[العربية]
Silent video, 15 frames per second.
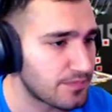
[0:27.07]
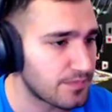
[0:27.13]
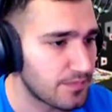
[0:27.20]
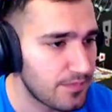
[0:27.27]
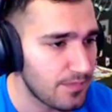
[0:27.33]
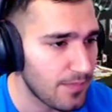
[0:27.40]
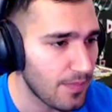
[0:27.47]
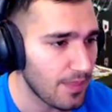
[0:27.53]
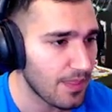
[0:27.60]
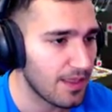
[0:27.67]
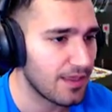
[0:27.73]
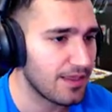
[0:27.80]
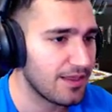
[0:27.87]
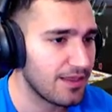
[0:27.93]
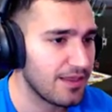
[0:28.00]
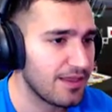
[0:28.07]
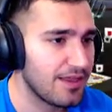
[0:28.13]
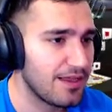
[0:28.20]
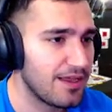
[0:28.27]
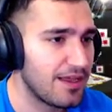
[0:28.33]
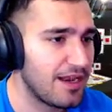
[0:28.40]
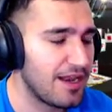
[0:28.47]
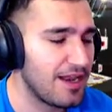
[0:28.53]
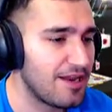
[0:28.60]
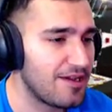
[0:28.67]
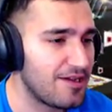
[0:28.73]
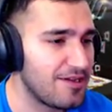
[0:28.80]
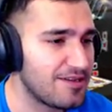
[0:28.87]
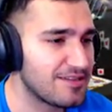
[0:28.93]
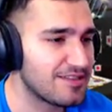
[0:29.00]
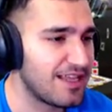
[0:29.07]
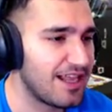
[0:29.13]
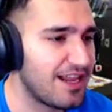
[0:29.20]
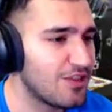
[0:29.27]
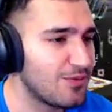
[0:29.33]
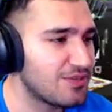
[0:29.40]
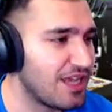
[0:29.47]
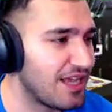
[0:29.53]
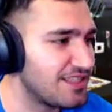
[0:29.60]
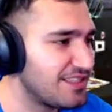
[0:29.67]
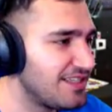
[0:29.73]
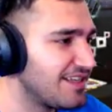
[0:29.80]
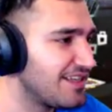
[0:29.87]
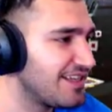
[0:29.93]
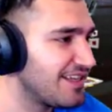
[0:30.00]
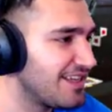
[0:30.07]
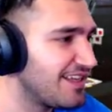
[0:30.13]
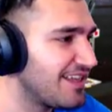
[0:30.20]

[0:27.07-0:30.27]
اه نسمعك تابعينك سامي بسرعه شوفنا كل شيء